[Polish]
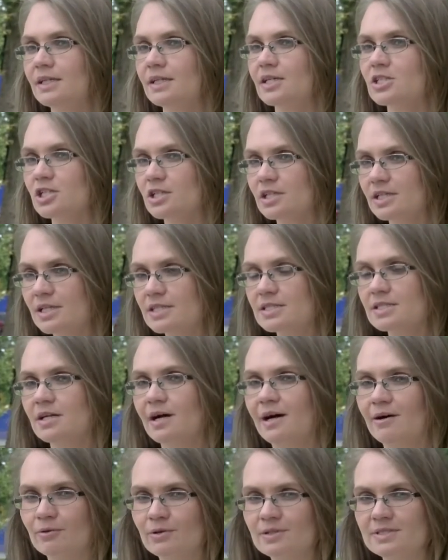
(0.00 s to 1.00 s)
Jeżeli jest
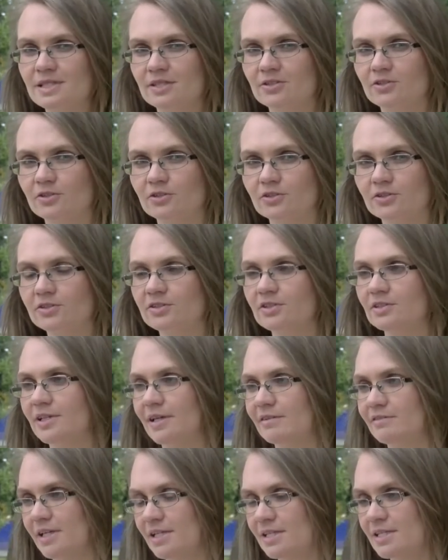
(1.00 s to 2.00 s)
to aukcja, to kto
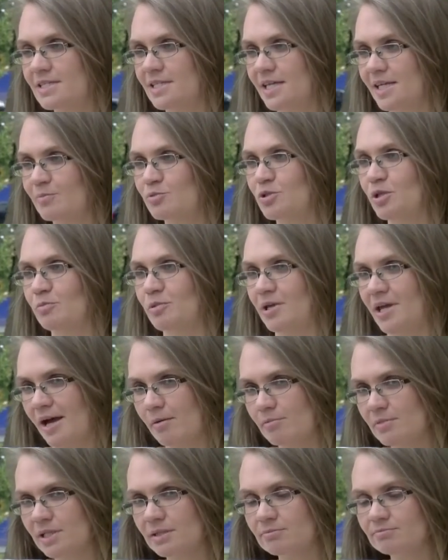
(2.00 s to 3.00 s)
da więcej,
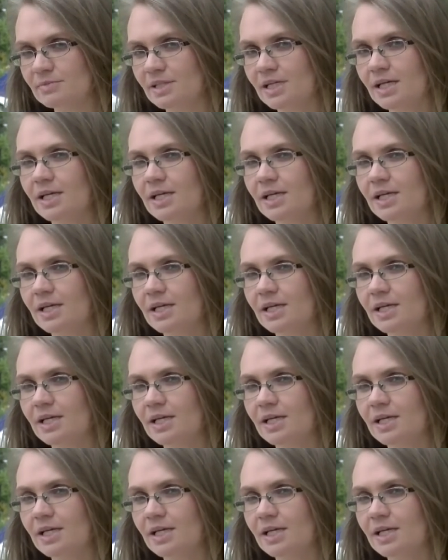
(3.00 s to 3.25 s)
przebijamy.